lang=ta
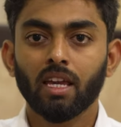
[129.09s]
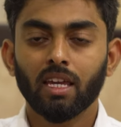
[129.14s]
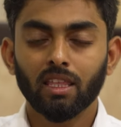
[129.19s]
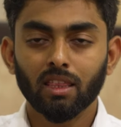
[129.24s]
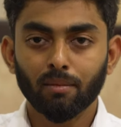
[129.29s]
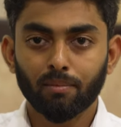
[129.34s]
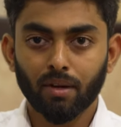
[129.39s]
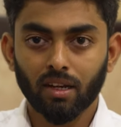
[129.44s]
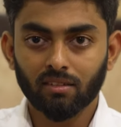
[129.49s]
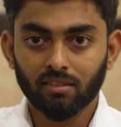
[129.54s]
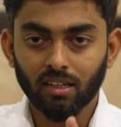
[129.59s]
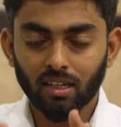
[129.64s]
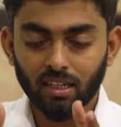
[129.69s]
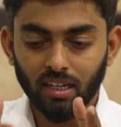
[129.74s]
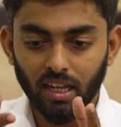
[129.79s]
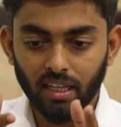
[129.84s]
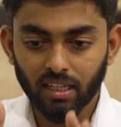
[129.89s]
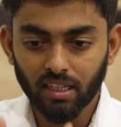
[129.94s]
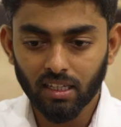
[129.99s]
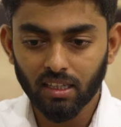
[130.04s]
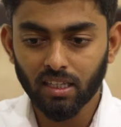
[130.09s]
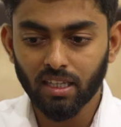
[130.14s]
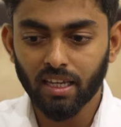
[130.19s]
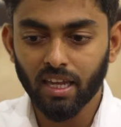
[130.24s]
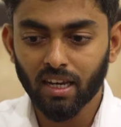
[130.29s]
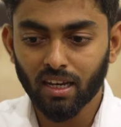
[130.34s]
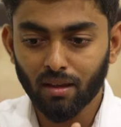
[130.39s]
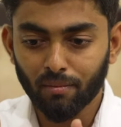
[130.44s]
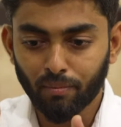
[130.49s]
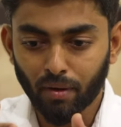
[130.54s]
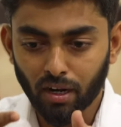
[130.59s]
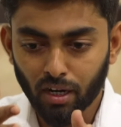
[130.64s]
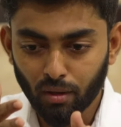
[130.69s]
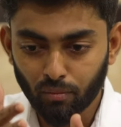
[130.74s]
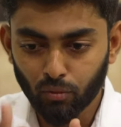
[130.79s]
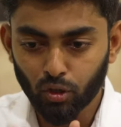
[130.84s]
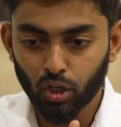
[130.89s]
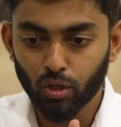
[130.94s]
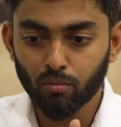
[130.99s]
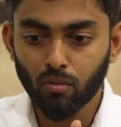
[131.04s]
இந்த ப்ரெசென்ட்டில் இருந்து என்ன பண்ண
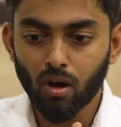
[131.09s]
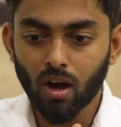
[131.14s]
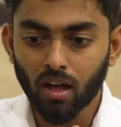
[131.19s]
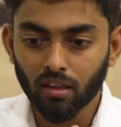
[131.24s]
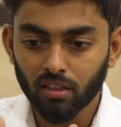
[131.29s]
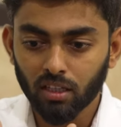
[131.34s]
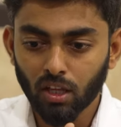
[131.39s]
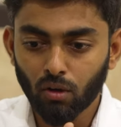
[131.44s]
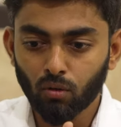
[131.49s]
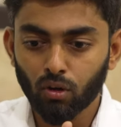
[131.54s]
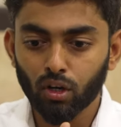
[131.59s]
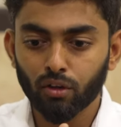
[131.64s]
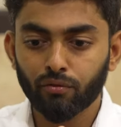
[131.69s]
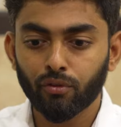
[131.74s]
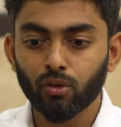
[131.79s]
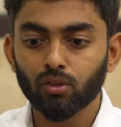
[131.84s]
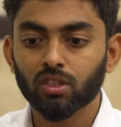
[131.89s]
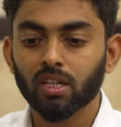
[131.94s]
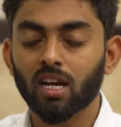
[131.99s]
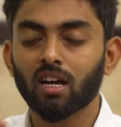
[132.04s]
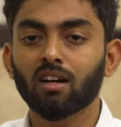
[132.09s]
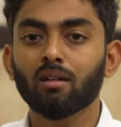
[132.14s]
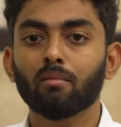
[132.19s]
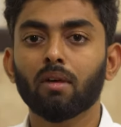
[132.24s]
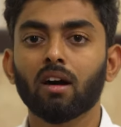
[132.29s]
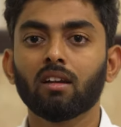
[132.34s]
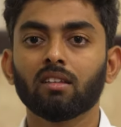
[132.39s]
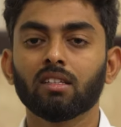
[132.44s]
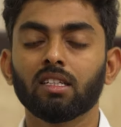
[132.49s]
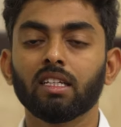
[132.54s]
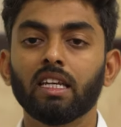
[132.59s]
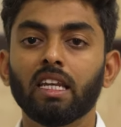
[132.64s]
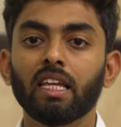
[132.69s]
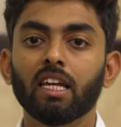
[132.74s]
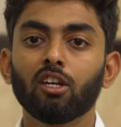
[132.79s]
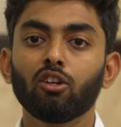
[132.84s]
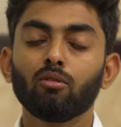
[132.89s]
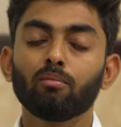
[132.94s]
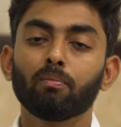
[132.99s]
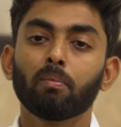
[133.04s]
முடியுமோ அதுதான் உங்களுக்கு ஃபியூச்சராக மாறுது நீ இன்னும்